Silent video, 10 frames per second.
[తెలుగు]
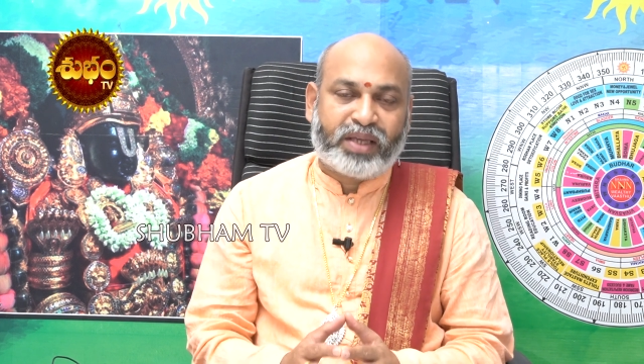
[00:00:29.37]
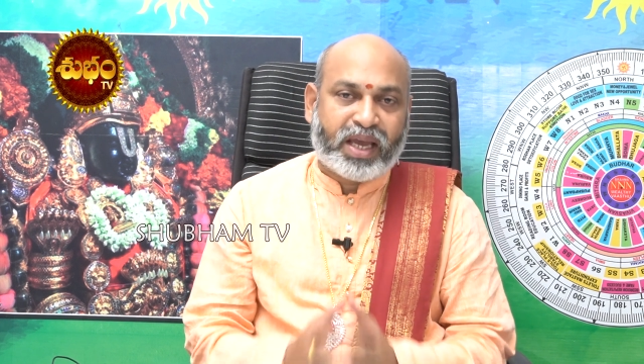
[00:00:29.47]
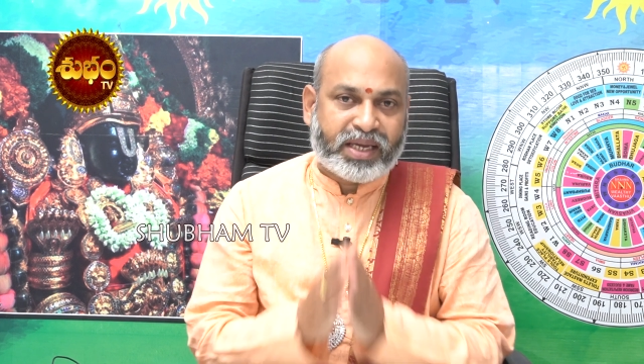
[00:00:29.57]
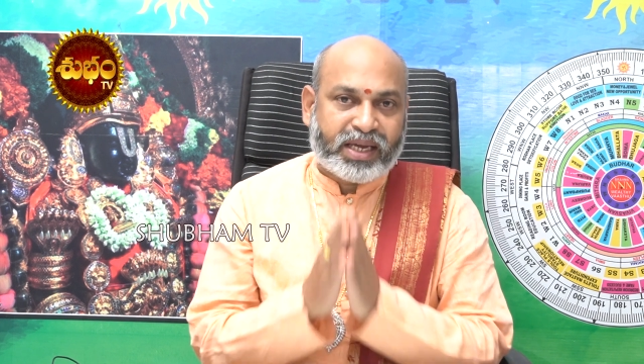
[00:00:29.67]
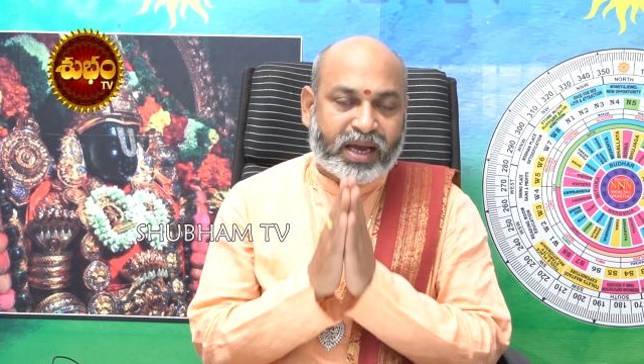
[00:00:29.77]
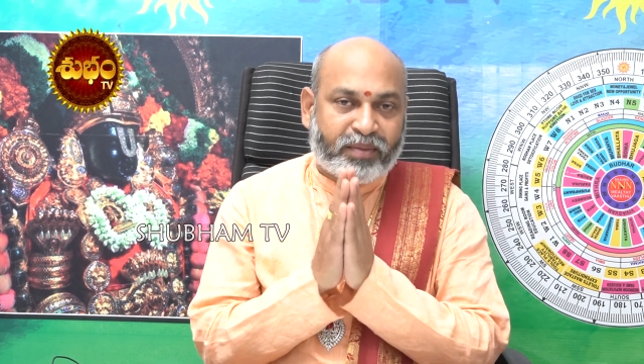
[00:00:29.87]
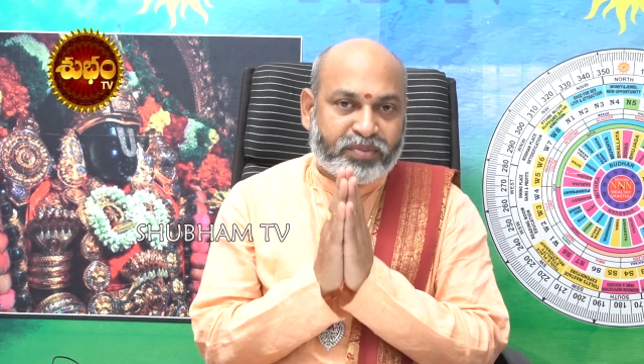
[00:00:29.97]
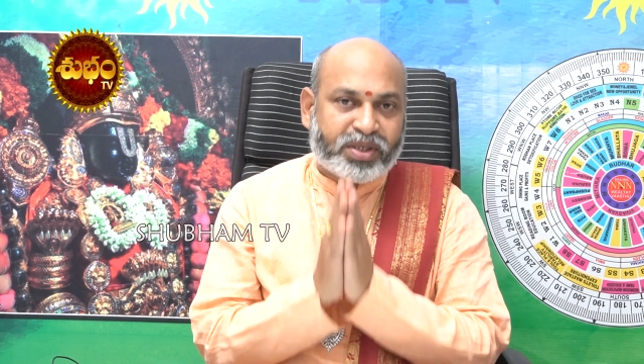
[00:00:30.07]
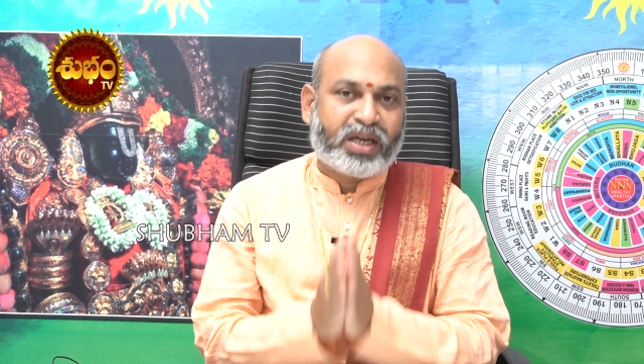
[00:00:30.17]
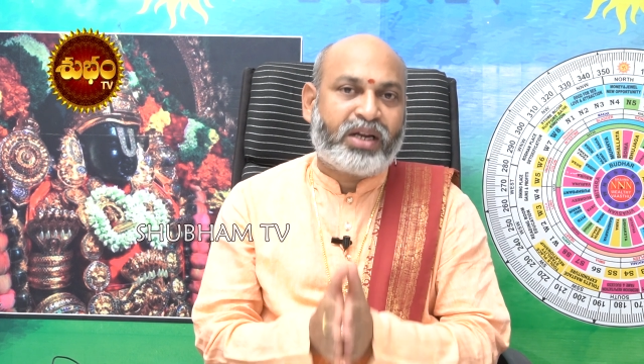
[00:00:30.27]
ఏ ఏ
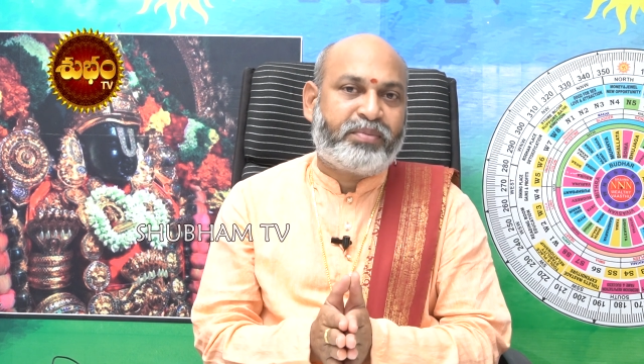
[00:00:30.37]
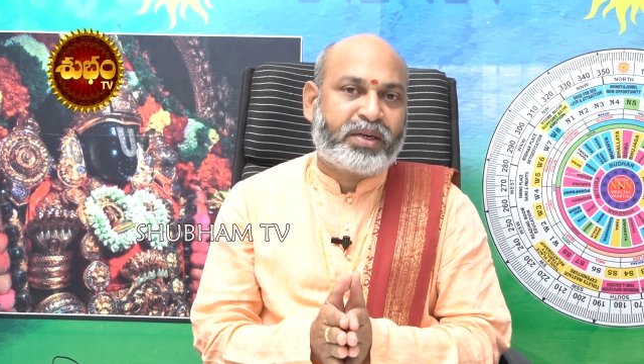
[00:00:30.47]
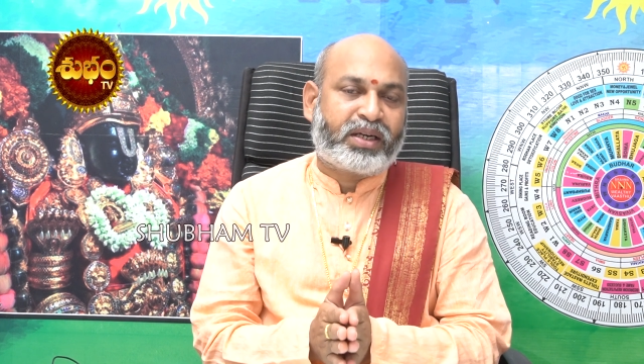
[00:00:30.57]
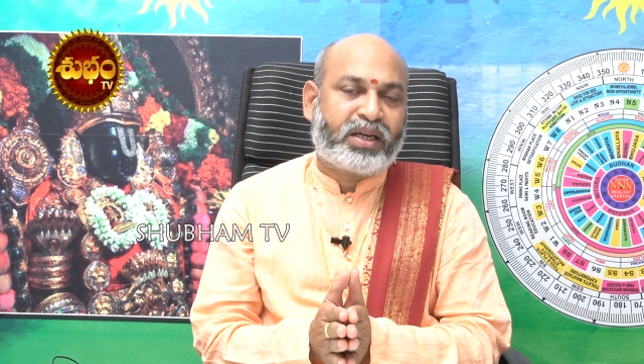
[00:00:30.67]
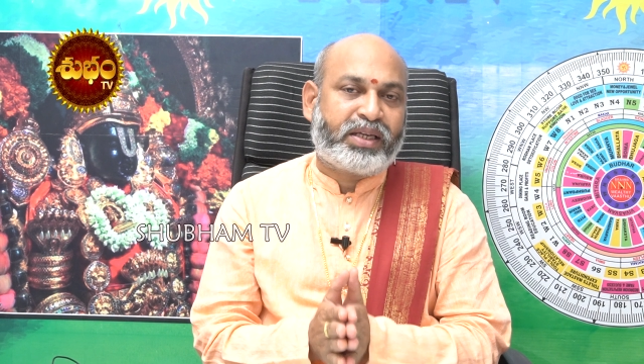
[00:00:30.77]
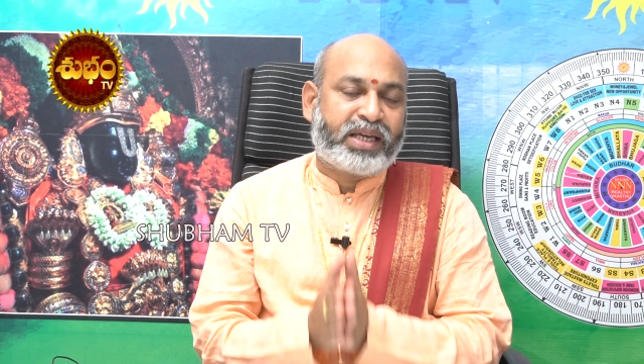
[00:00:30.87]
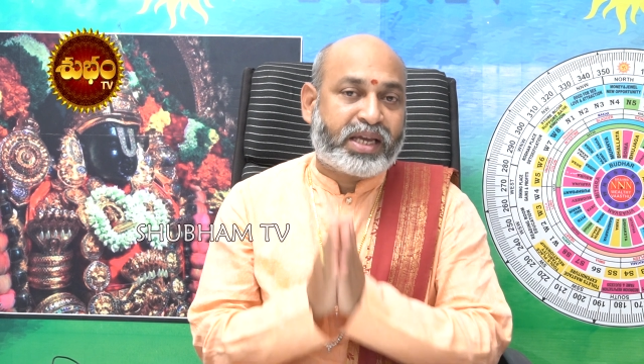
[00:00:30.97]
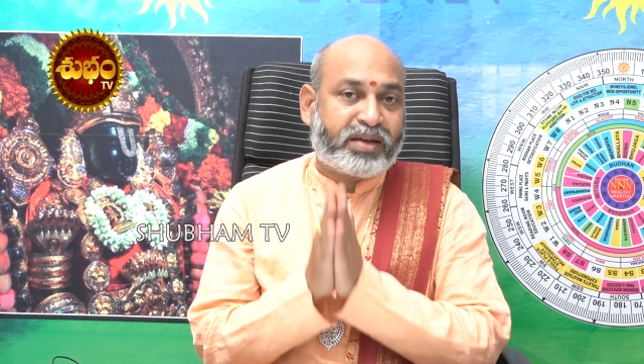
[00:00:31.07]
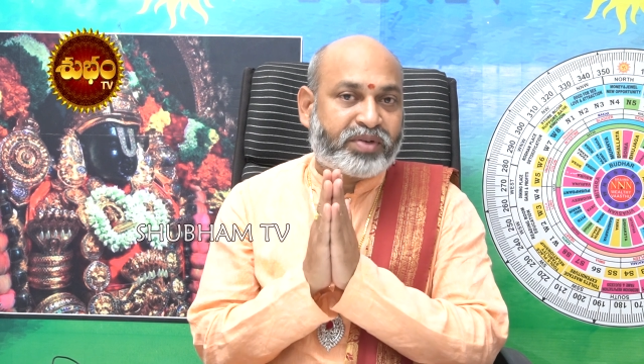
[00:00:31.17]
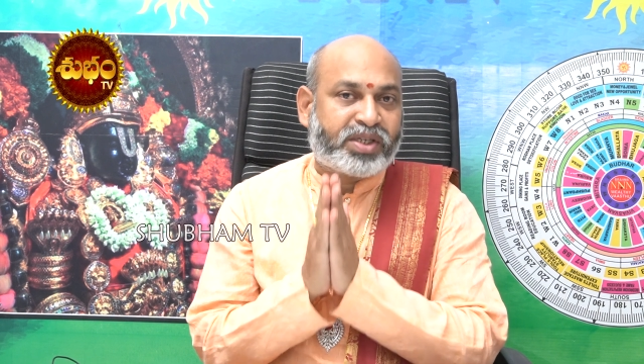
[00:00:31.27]
అంశాల పట్ల ఏ
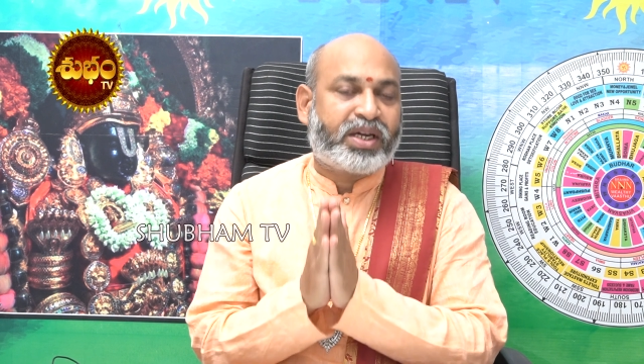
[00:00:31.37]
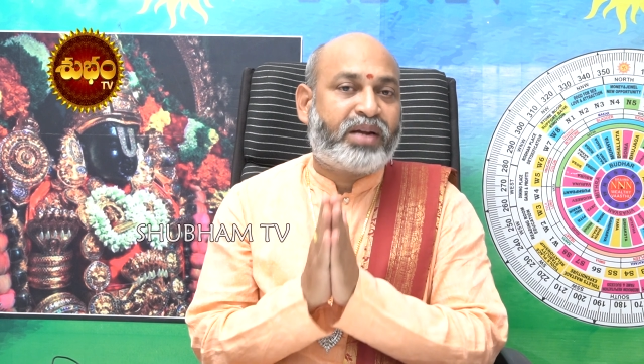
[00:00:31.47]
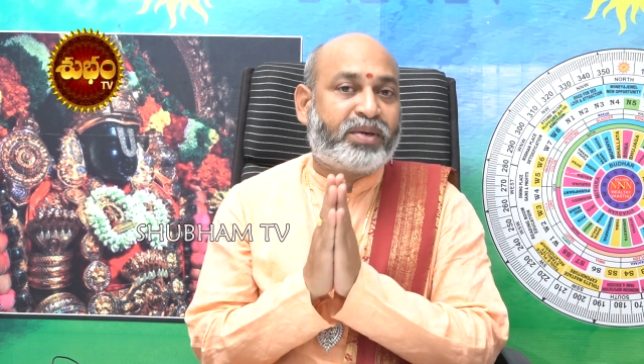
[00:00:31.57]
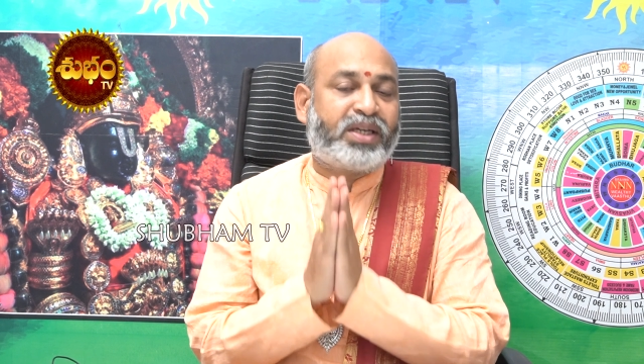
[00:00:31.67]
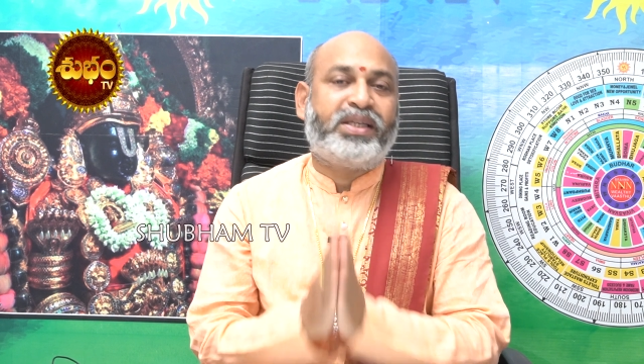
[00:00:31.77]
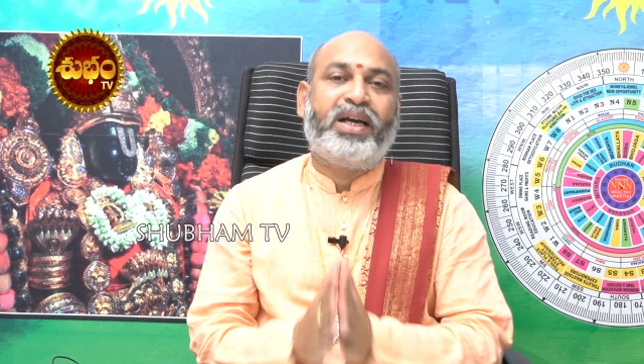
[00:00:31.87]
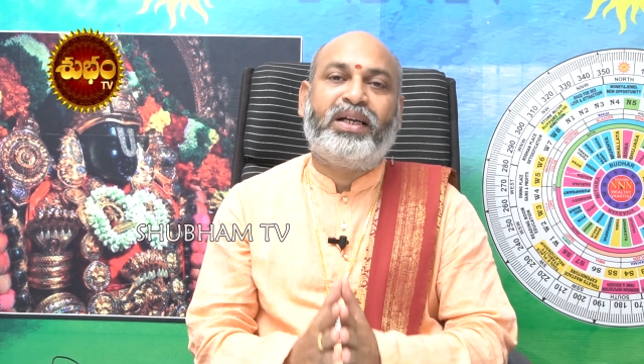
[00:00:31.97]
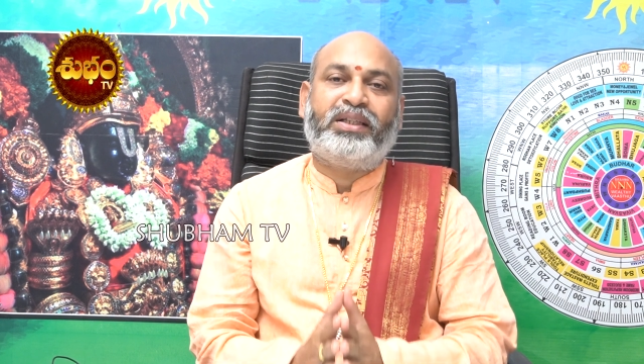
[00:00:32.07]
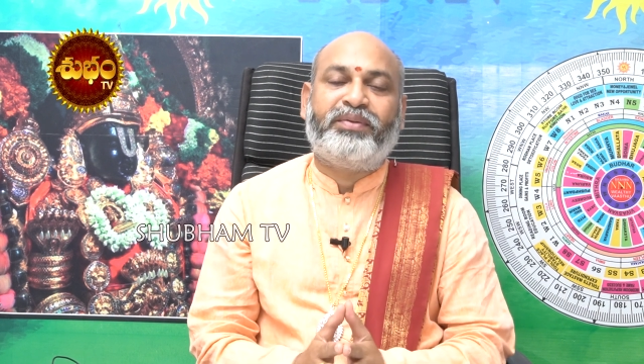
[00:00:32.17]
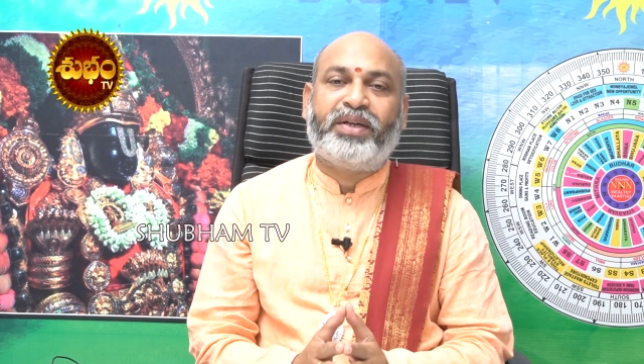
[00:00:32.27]
ఏ విషయాల పట్ల
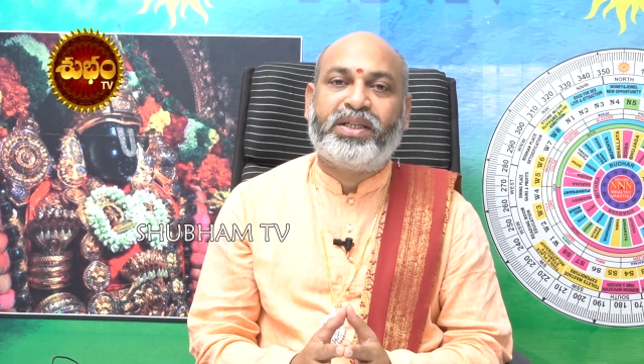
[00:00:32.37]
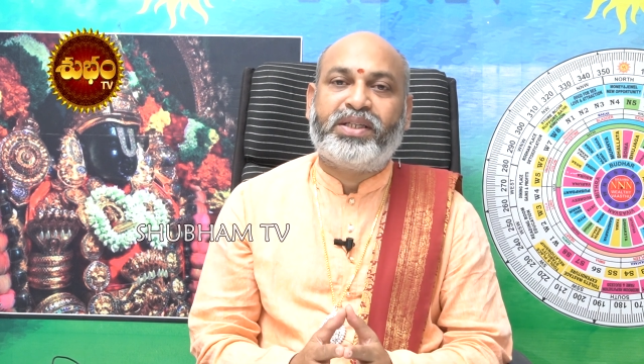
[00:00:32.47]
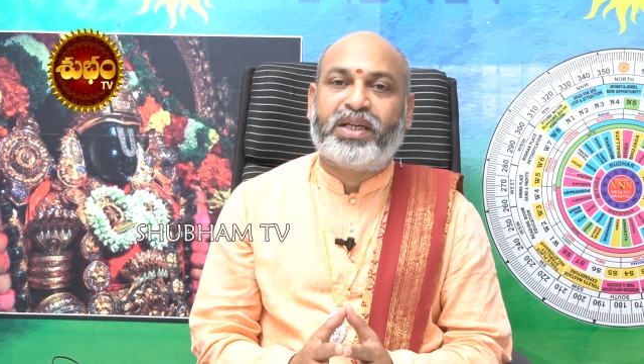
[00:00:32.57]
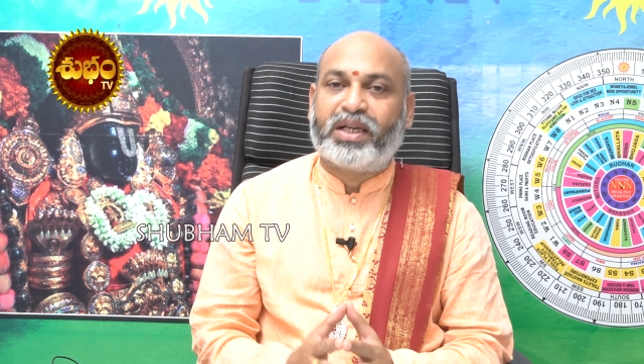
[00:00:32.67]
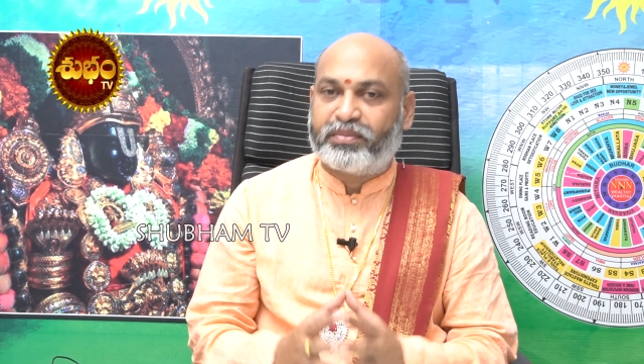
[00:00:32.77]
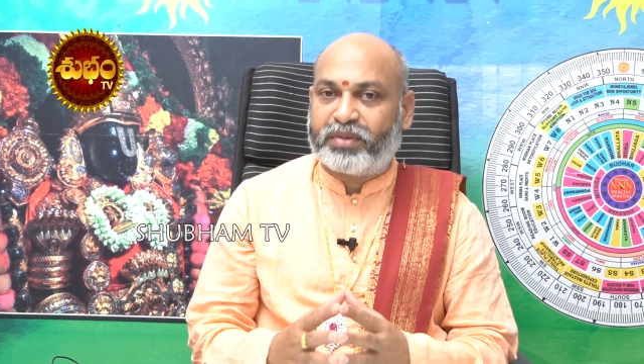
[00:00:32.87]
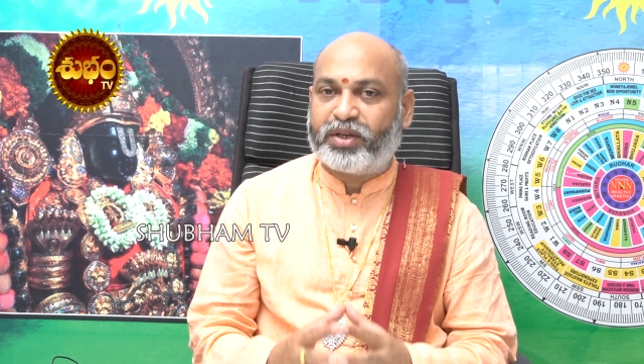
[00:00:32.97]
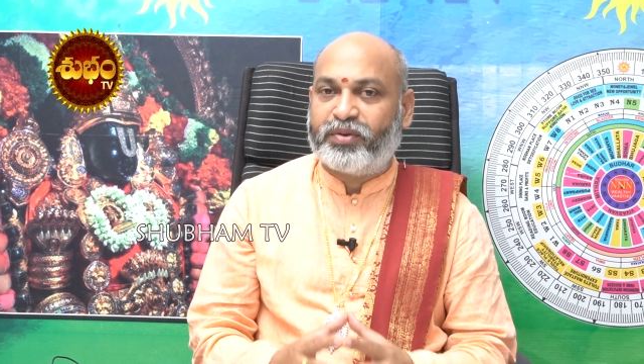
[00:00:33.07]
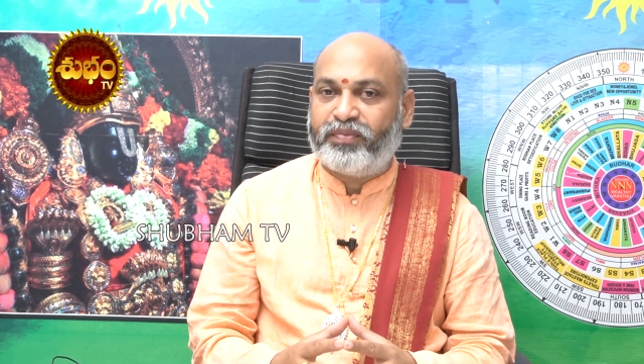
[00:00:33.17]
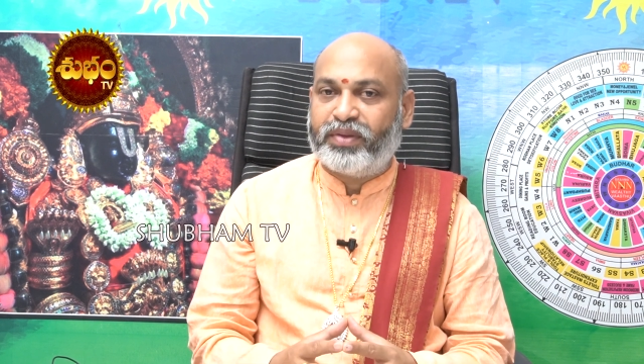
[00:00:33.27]
జాగ్రత్త వహించాలి
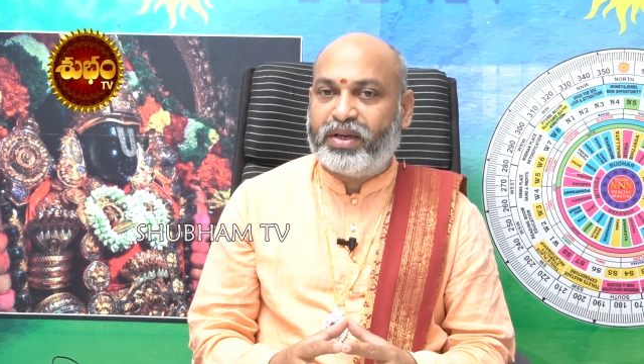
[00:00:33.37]
మరియు